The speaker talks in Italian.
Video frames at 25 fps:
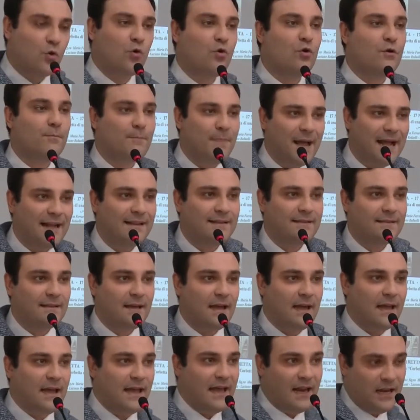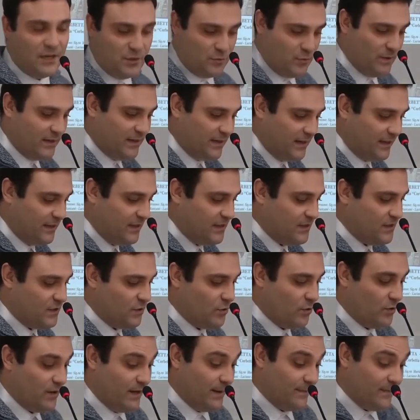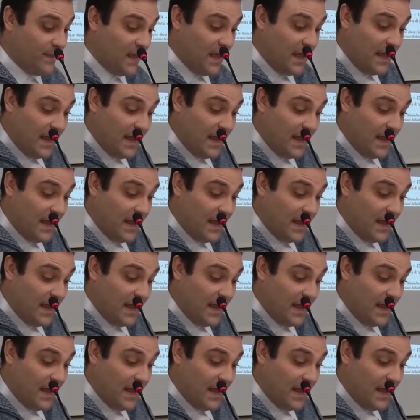Corbetta e le sue tradizioni,